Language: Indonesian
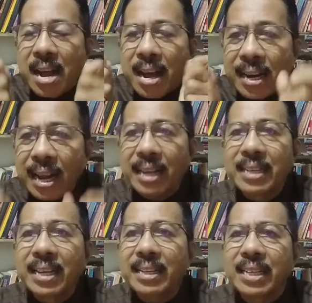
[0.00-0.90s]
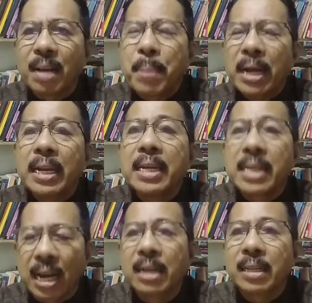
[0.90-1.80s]
rakyatnya
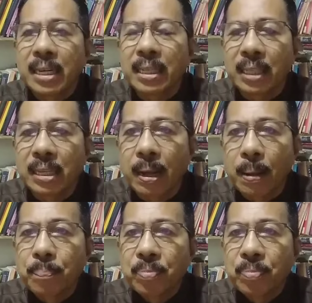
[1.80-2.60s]
berlinang kelihatannya.